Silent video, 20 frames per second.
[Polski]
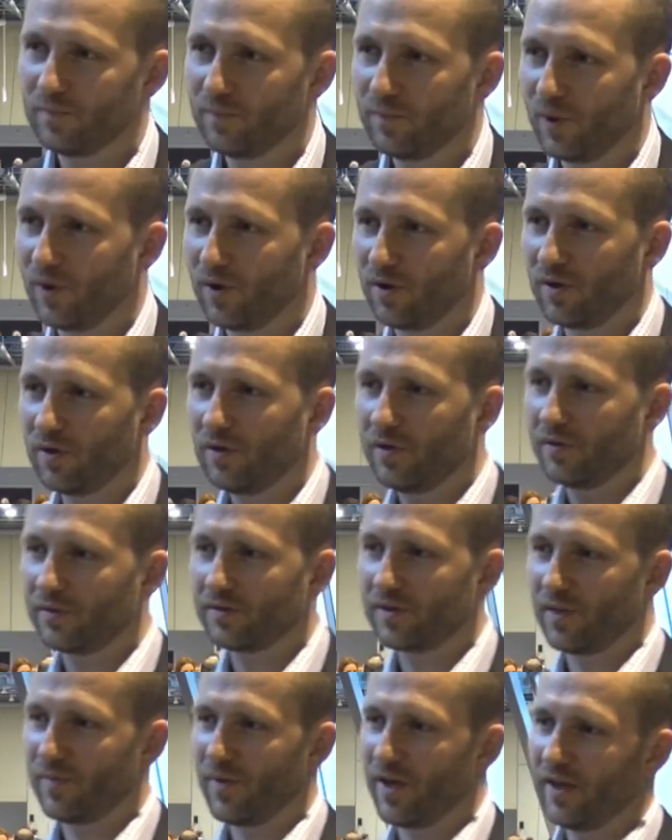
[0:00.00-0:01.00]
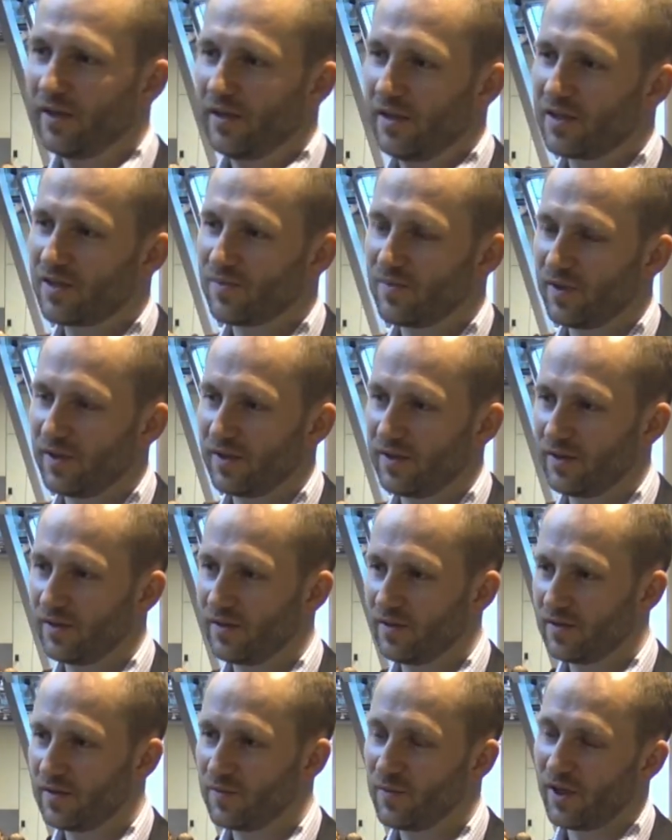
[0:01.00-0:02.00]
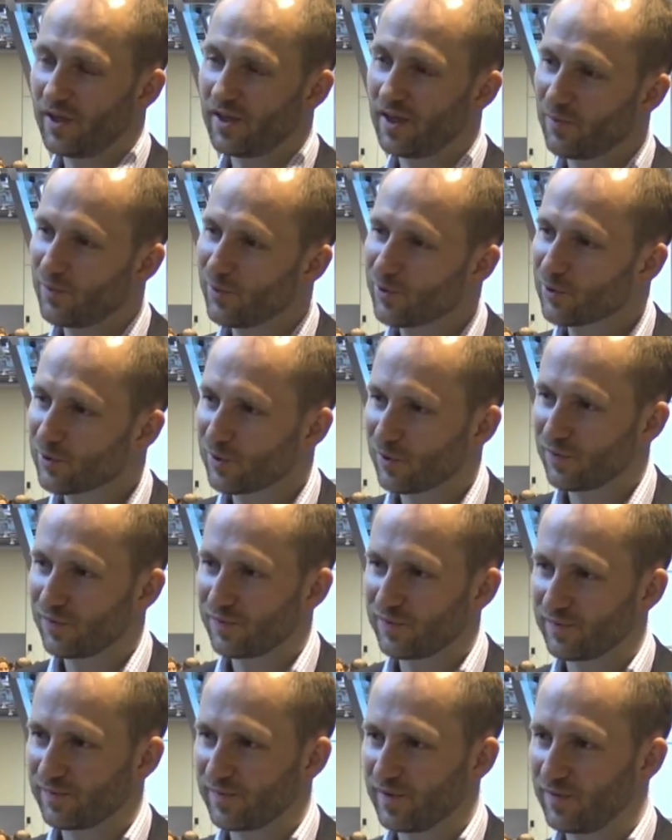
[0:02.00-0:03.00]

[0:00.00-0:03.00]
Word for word: bo te mechanizmy zbierania punktów,